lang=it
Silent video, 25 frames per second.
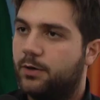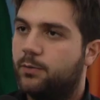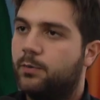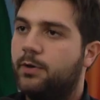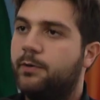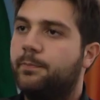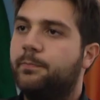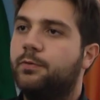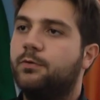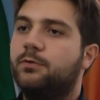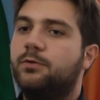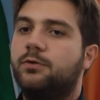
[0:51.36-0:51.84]
A
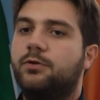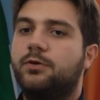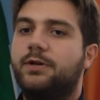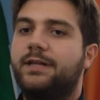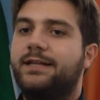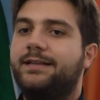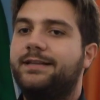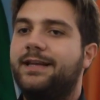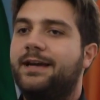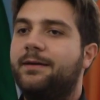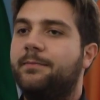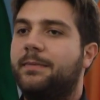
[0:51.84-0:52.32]
quel punto
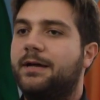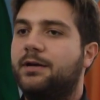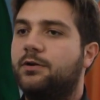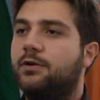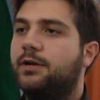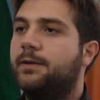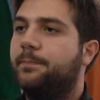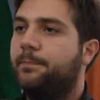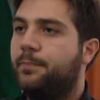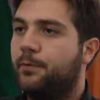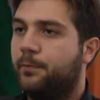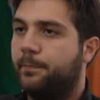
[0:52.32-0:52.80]
il tema
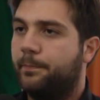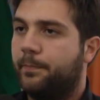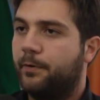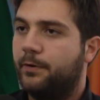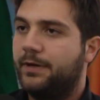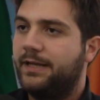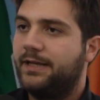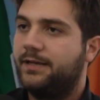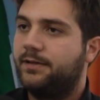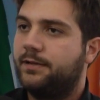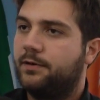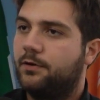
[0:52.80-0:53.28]
non è più
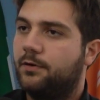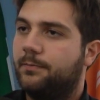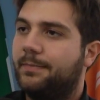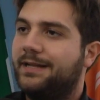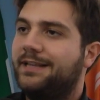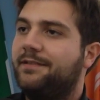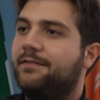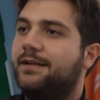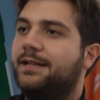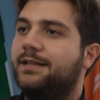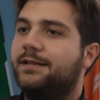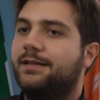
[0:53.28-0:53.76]
politico, ma
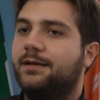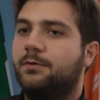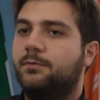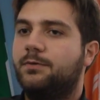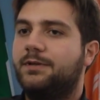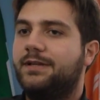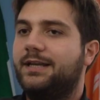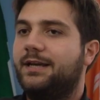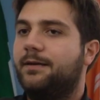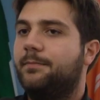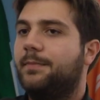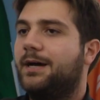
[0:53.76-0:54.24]
diventa
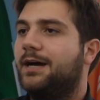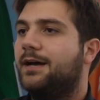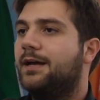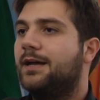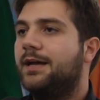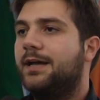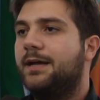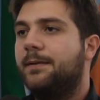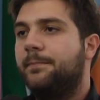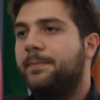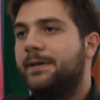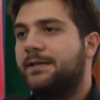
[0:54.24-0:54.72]
un tema
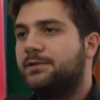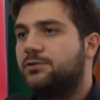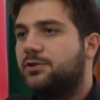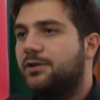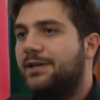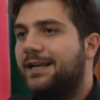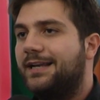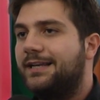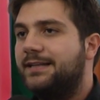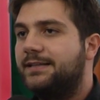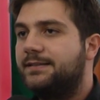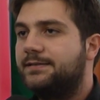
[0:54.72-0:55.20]

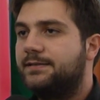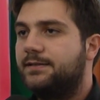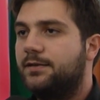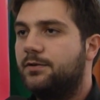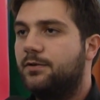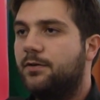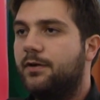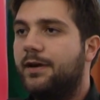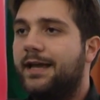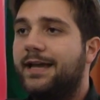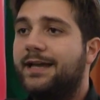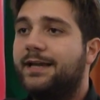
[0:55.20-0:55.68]

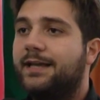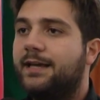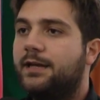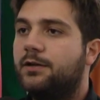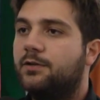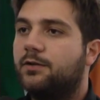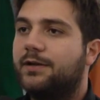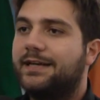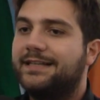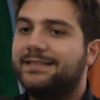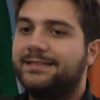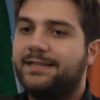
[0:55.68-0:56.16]
personalistico e
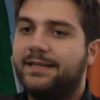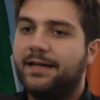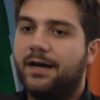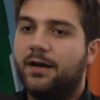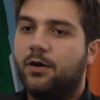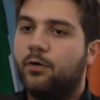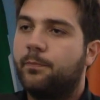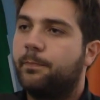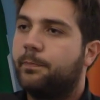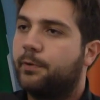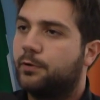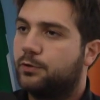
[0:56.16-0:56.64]
credo che
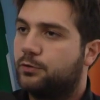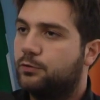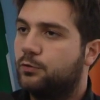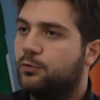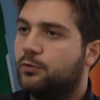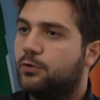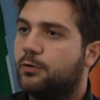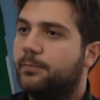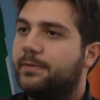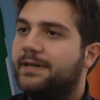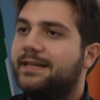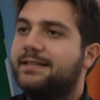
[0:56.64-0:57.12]
sia
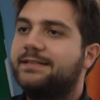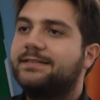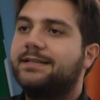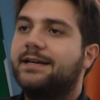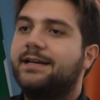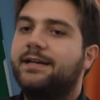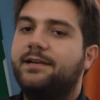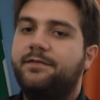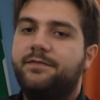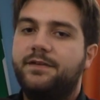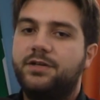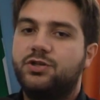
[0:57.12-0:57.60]
opportuno per il
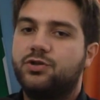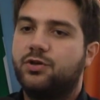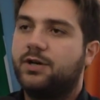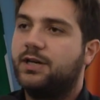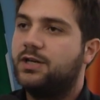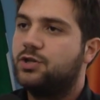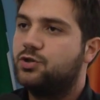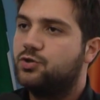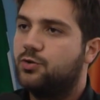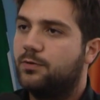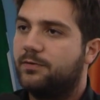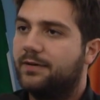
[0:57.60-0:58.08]
sacrificio che
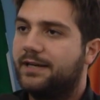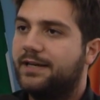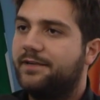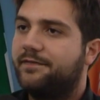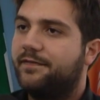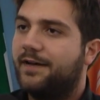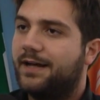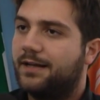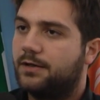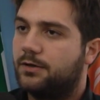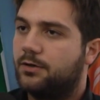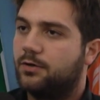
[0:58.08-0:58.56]
i giovani
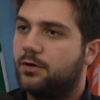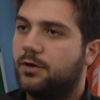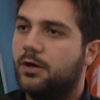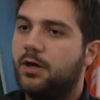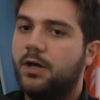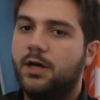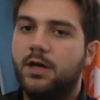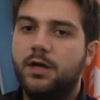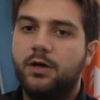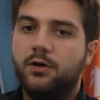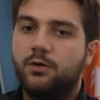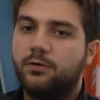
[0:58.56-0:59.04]
fanno
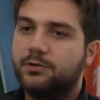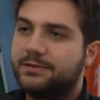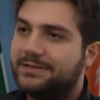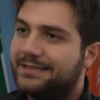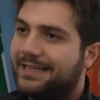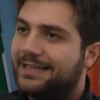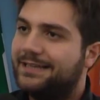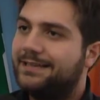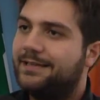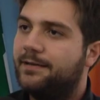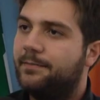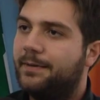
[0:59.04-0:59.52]

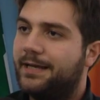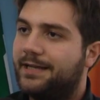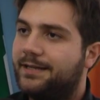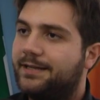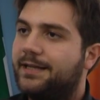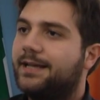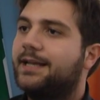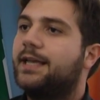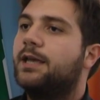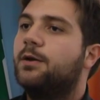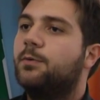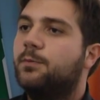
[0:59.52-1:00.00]

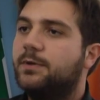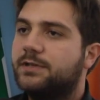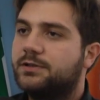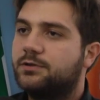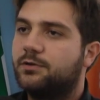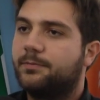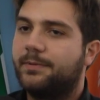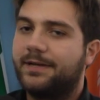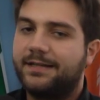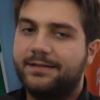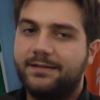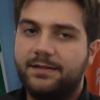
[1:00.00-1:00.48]
costantemente e che in
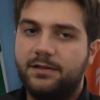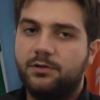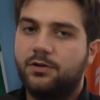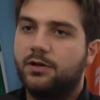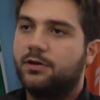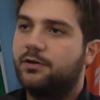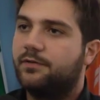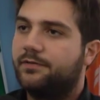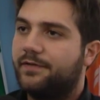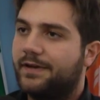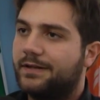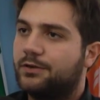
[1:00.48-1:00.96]
questo partito
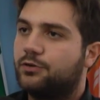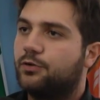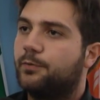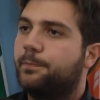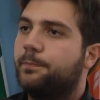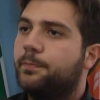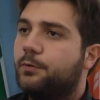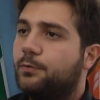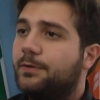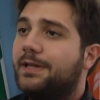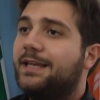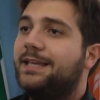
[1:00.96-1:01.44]
hanno fatto
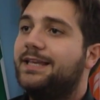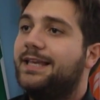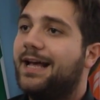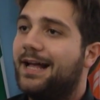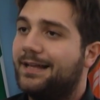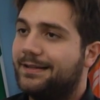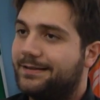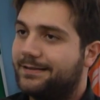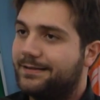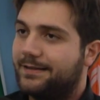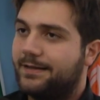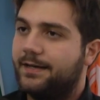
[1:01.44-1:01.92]
più degli
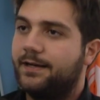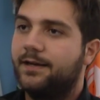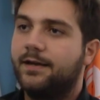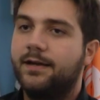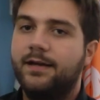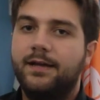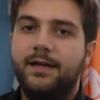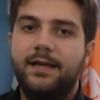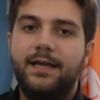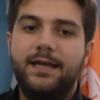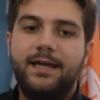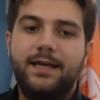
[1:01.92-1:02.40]
altri
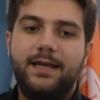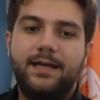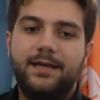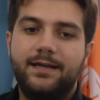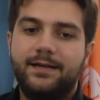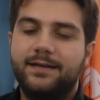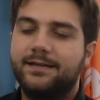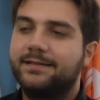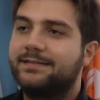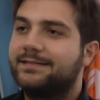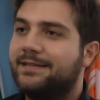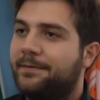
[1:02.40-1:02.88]
e
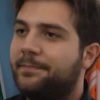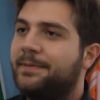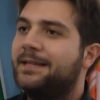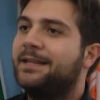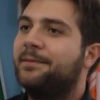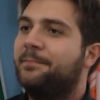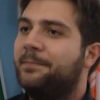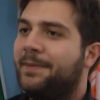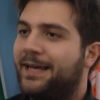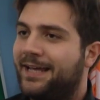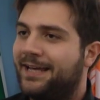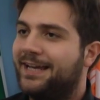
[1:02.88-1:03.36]
eh,
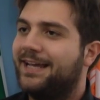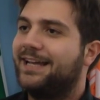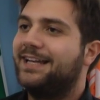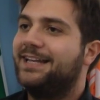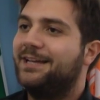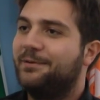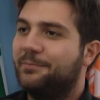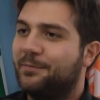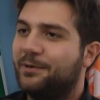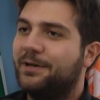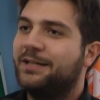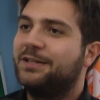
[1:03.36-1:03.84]
sapete bene che
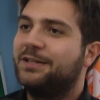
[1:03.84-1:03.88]
nel